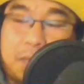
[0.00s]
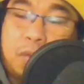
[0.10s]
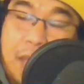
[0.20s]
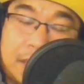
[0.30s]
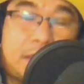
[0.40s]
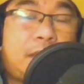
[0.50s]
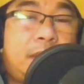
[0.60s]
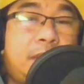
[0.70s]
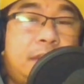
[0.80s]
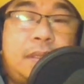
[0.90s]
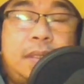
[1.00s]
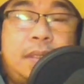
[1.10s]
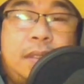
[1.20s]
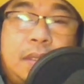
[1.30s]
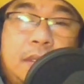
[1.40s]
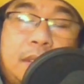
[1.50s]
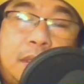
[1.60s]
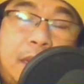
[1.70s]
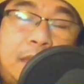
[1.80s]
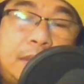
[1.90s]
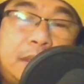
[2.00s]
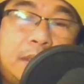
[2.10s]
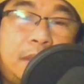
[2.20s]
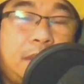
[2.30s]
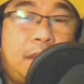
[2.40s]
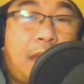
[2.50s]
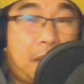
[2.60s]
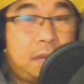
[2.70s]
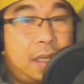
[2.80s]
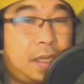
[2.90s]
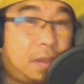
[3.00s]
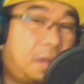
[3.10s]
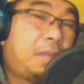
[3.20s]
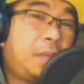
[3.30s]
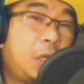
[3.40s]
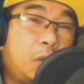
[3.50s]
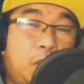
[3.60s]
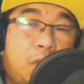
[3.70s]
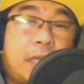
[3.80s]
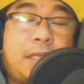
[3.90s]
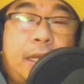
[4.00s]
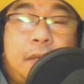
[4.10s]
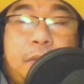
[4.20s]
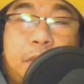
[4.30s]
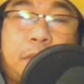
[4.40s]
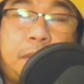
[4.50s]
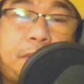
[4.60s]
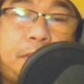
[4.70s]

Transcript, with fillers: butas. Di ba? Lalo na dito, binubutas nila ng gusto.